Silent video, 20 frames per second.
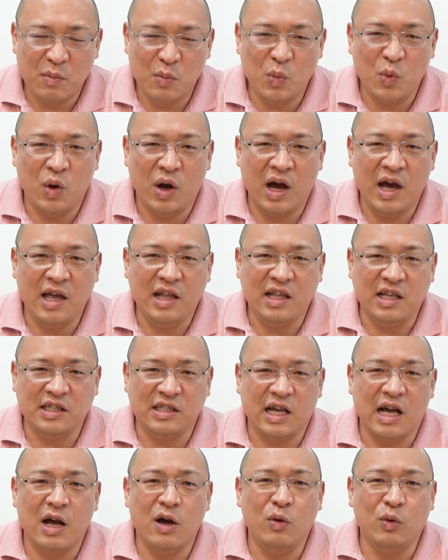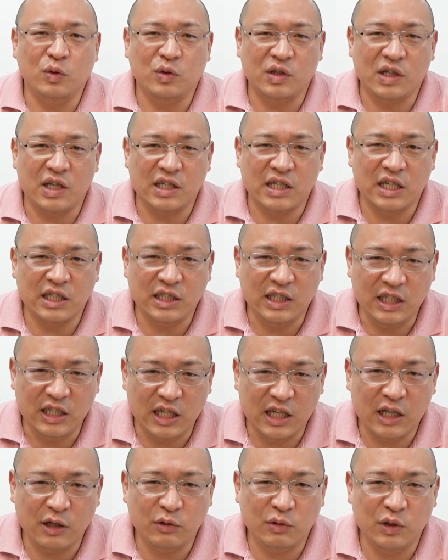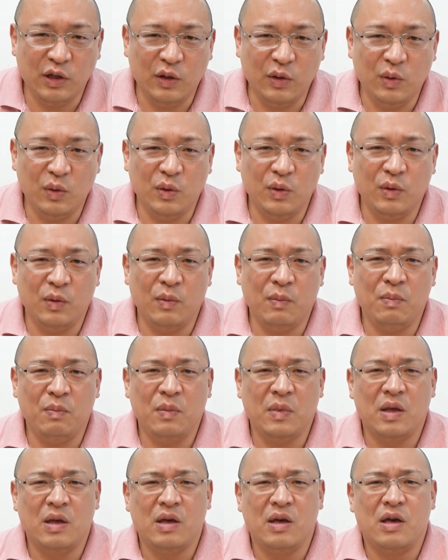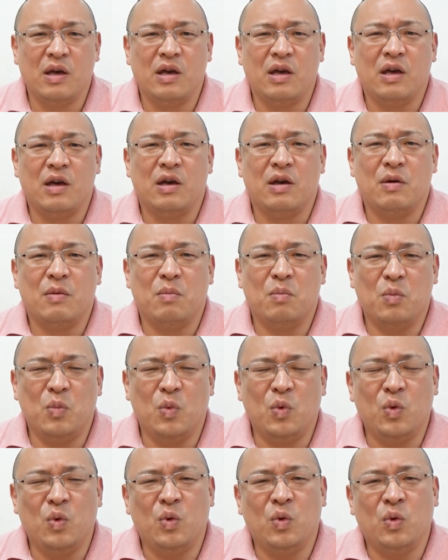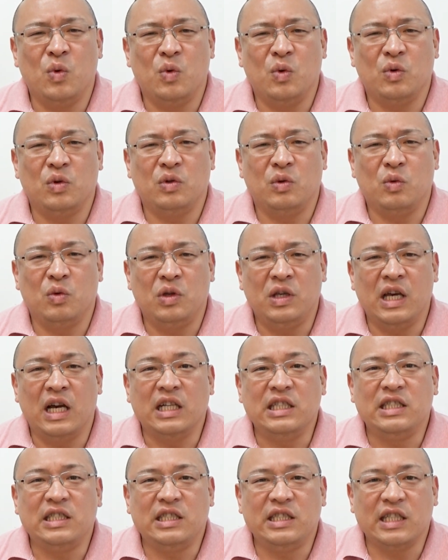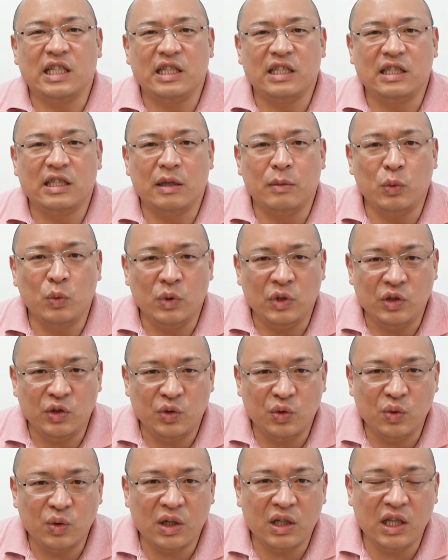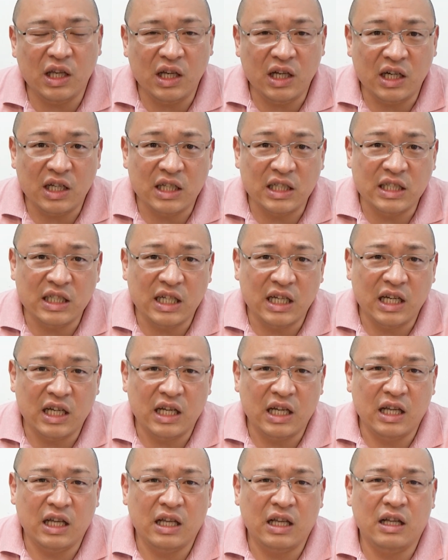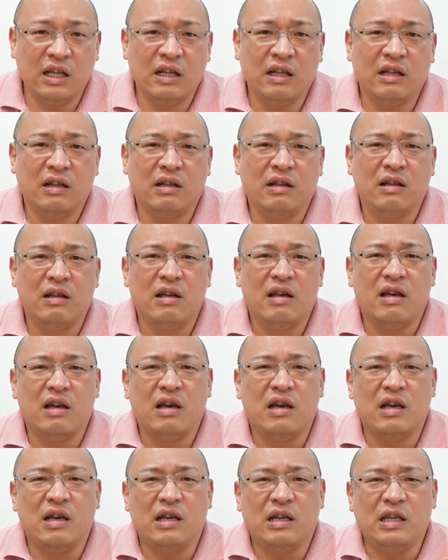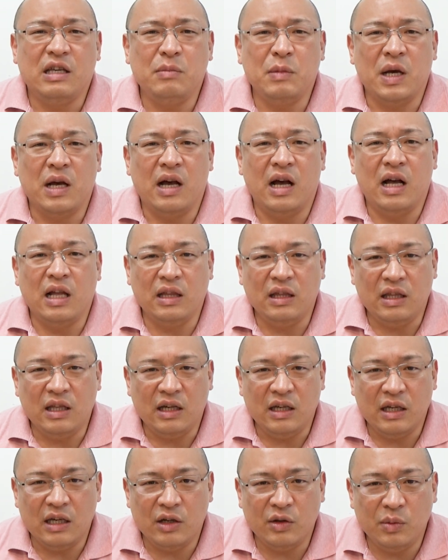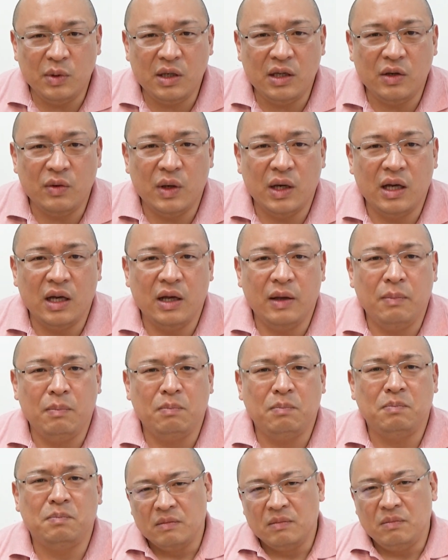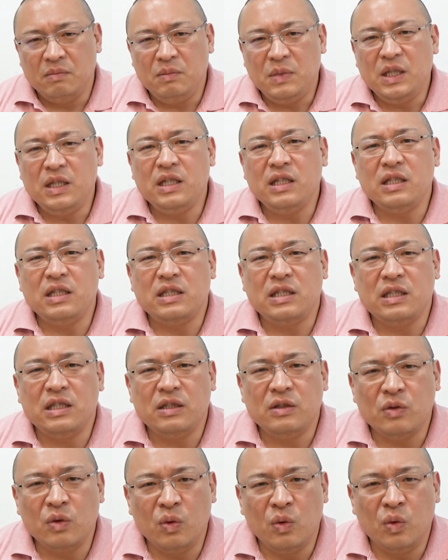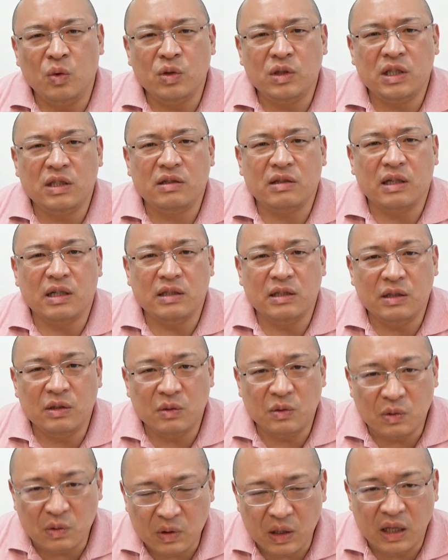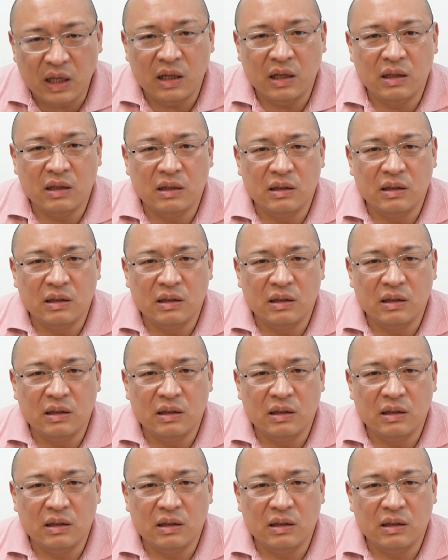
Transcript: ん、もうあえて「さん」をつけさせていただくけど、もうやっちゃったもんはしょうがねえからさ、今あんたがやるべきは民心を落ち着かせることだ。